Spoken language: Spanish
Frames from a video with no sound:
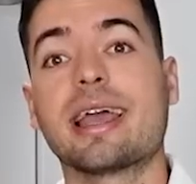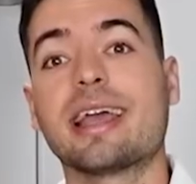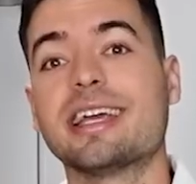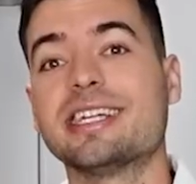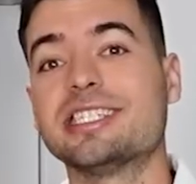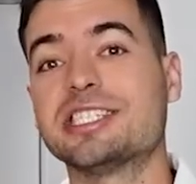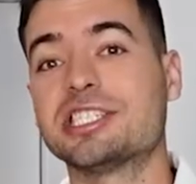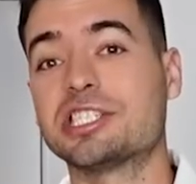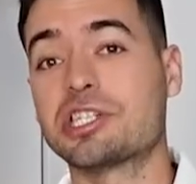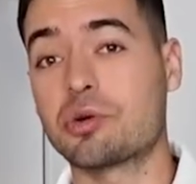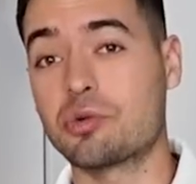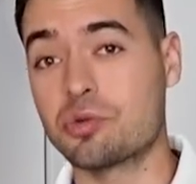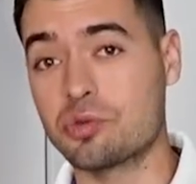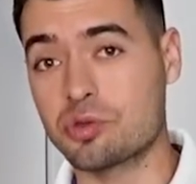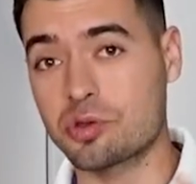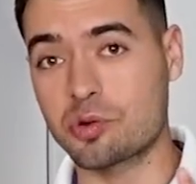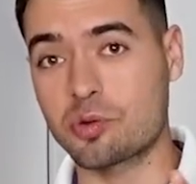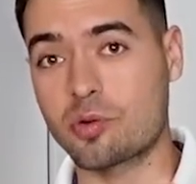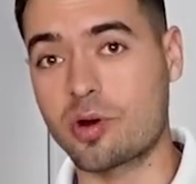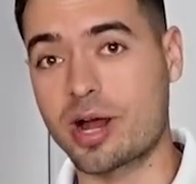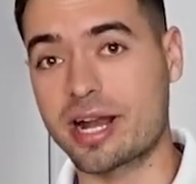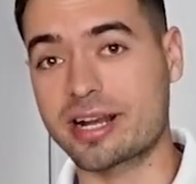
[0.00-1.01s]
En
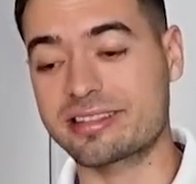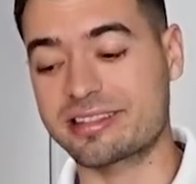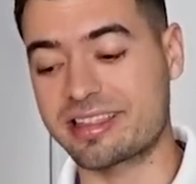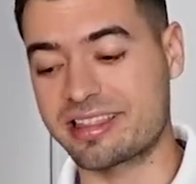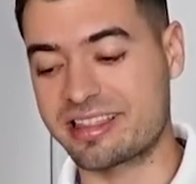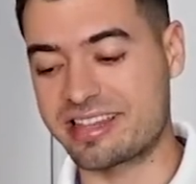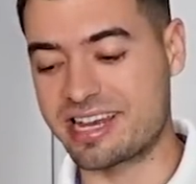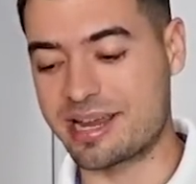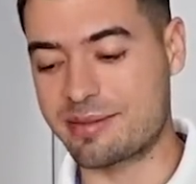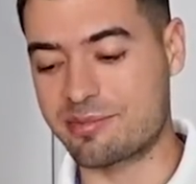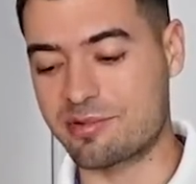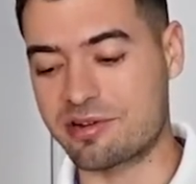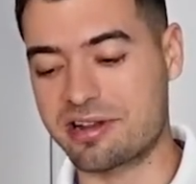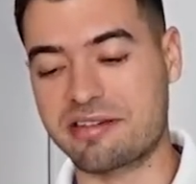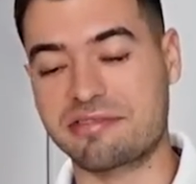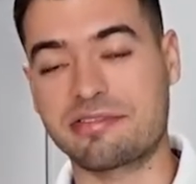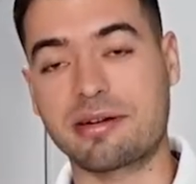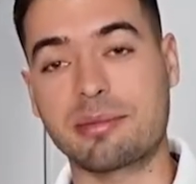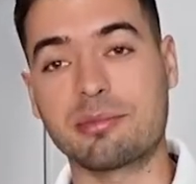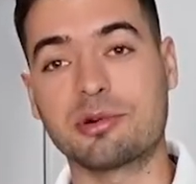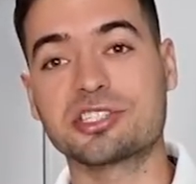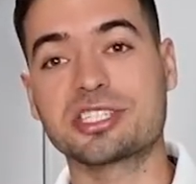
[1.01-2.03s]
segundo lugar tendríamos las
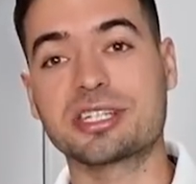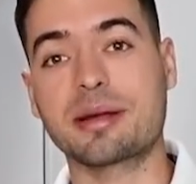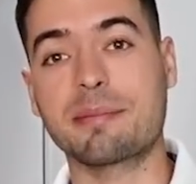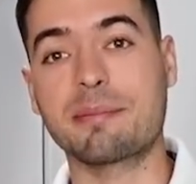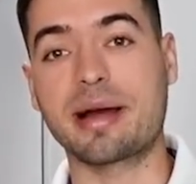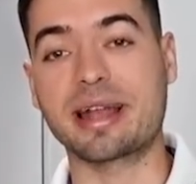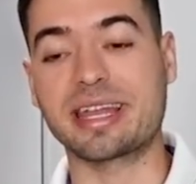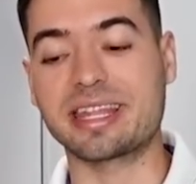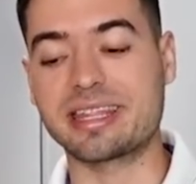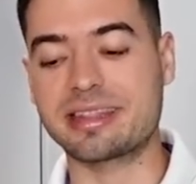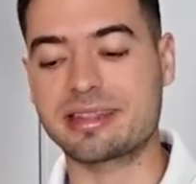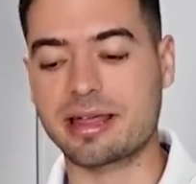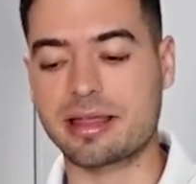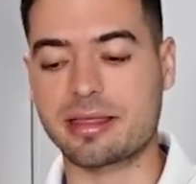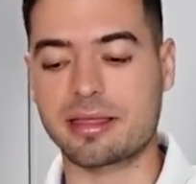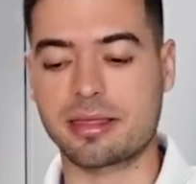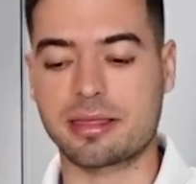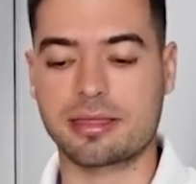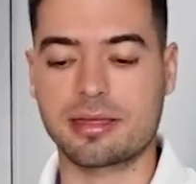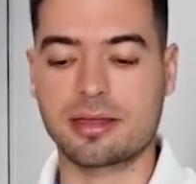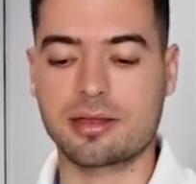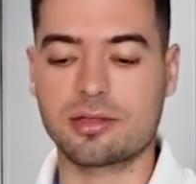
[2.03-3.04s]
famosas manitas
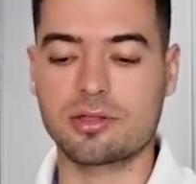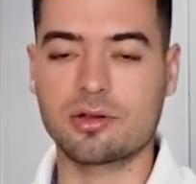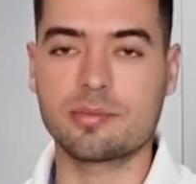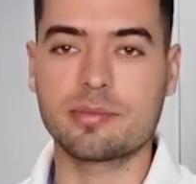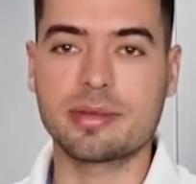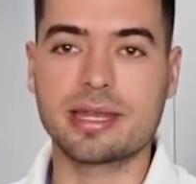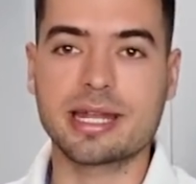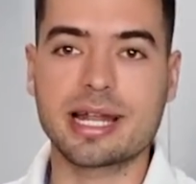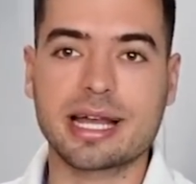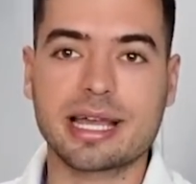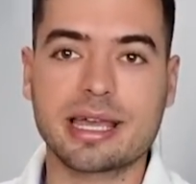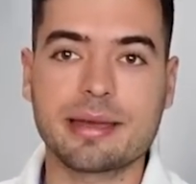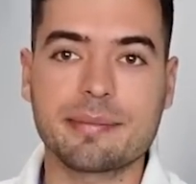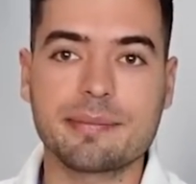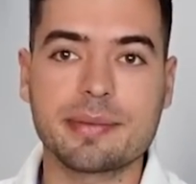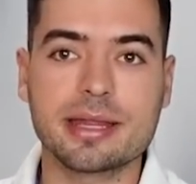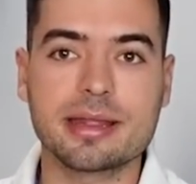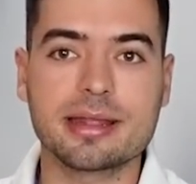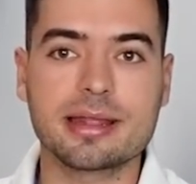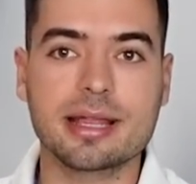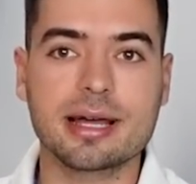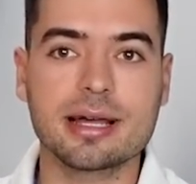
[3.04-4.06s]
de cerdo, mira qué
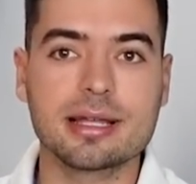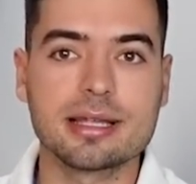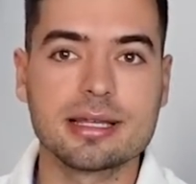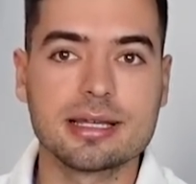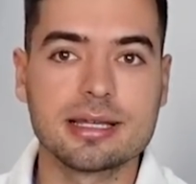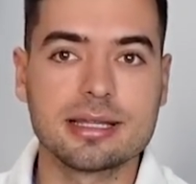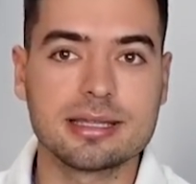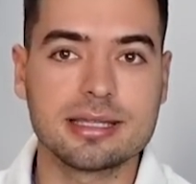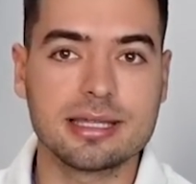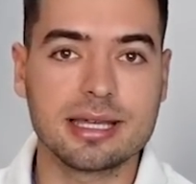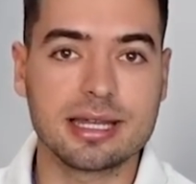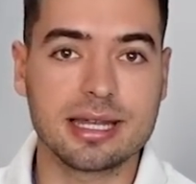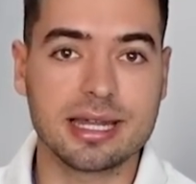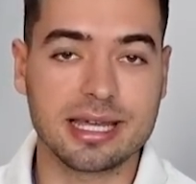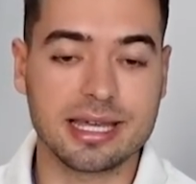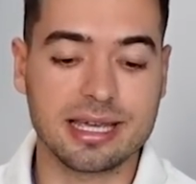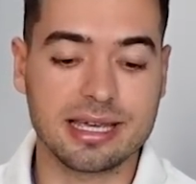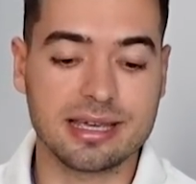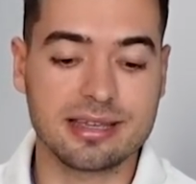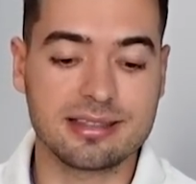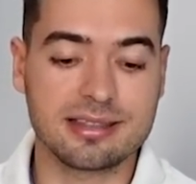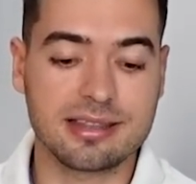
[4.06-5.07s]
pinta
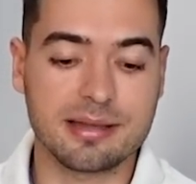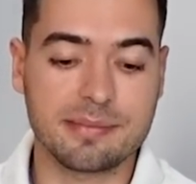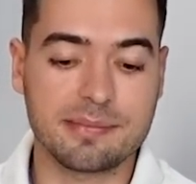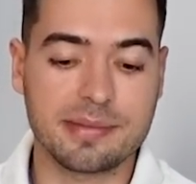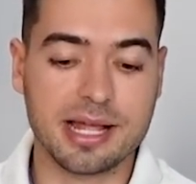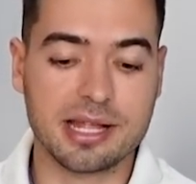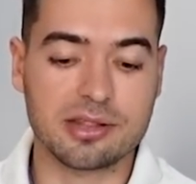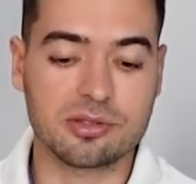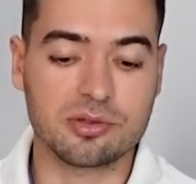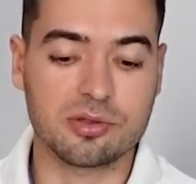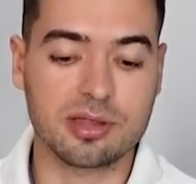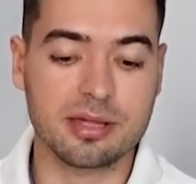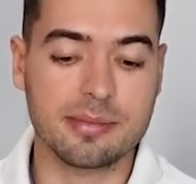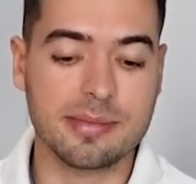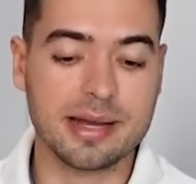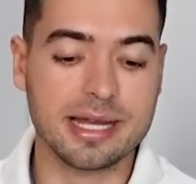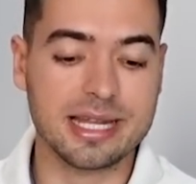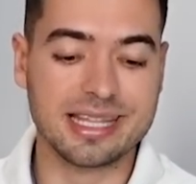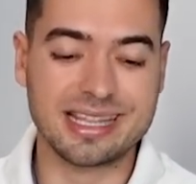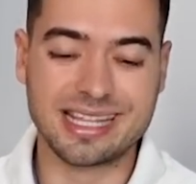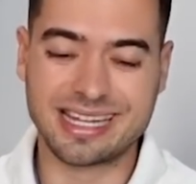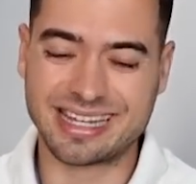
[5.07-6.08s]
tiene este plato de
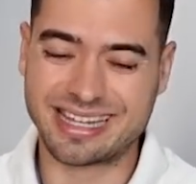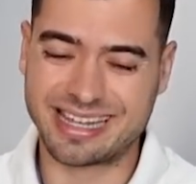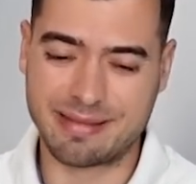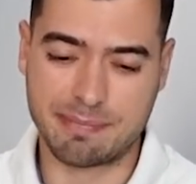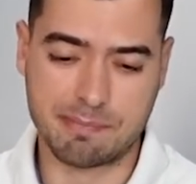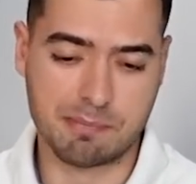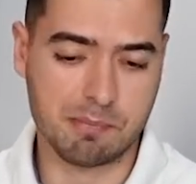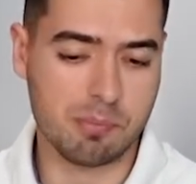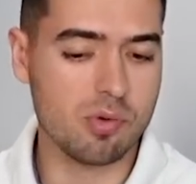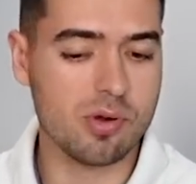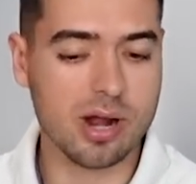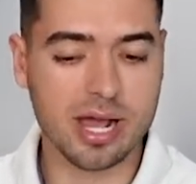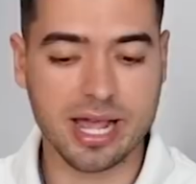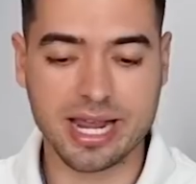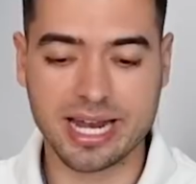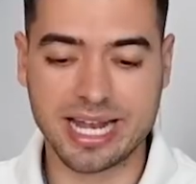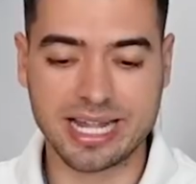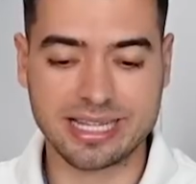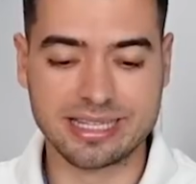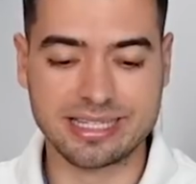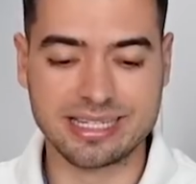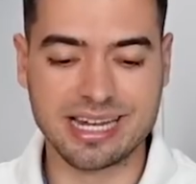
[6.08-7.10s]
manitas que es pura
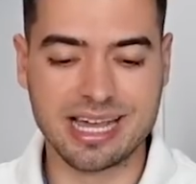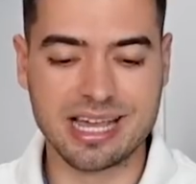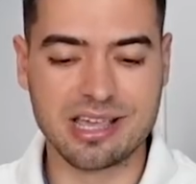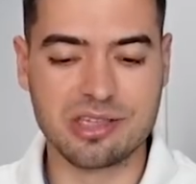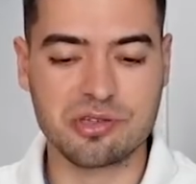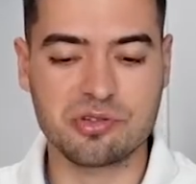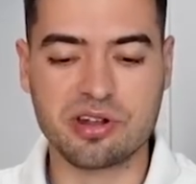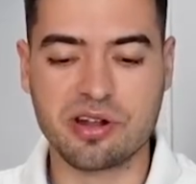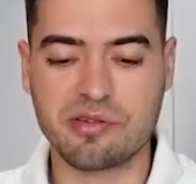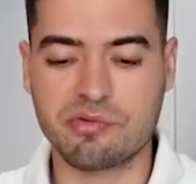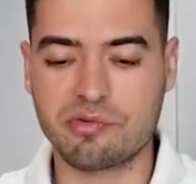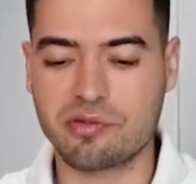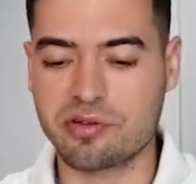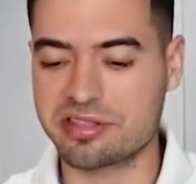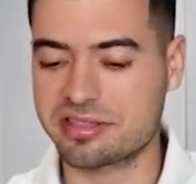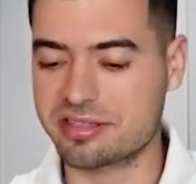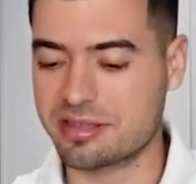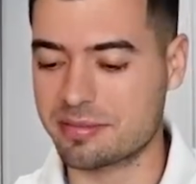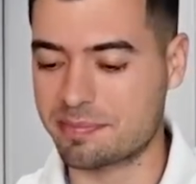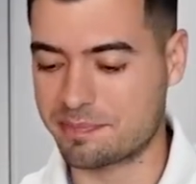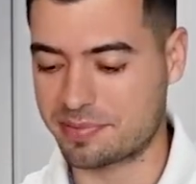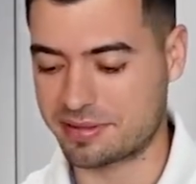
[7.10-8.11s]
gelatina y una
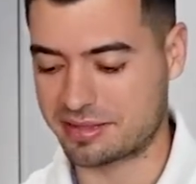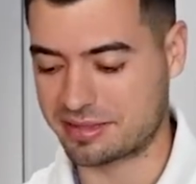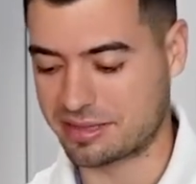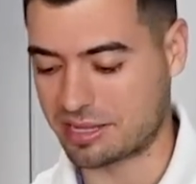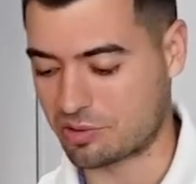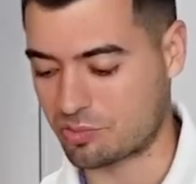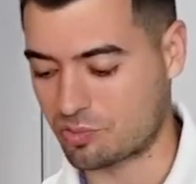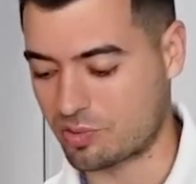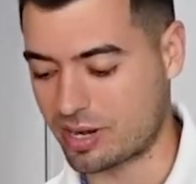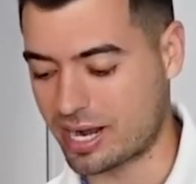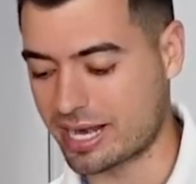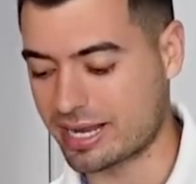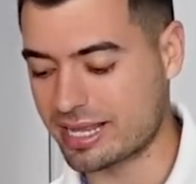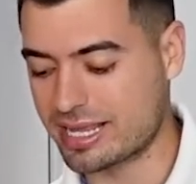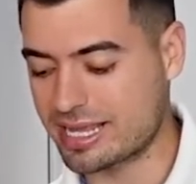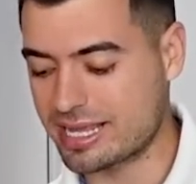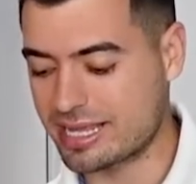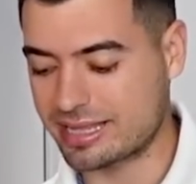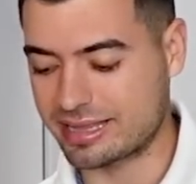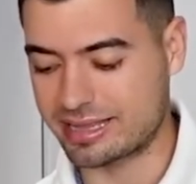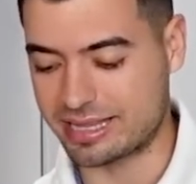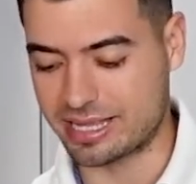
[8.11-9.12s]
fuente espectacular
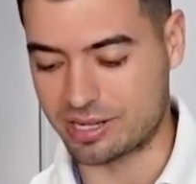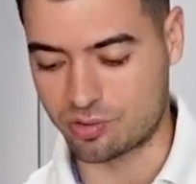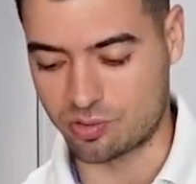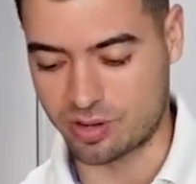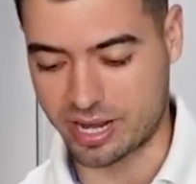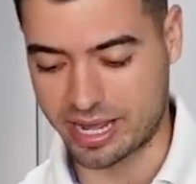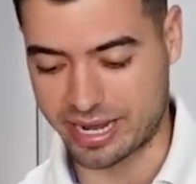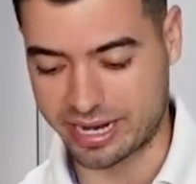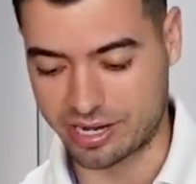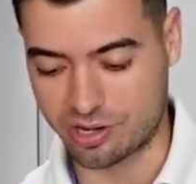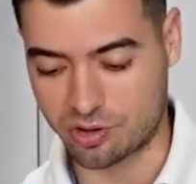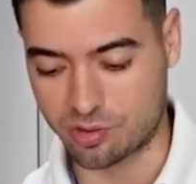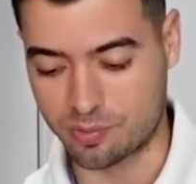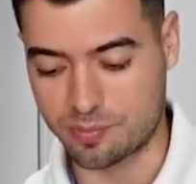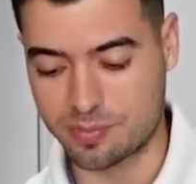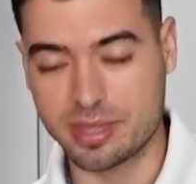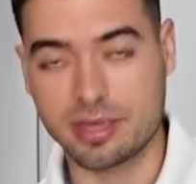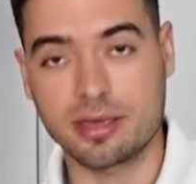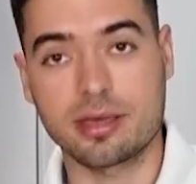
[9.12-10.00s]
de colágeno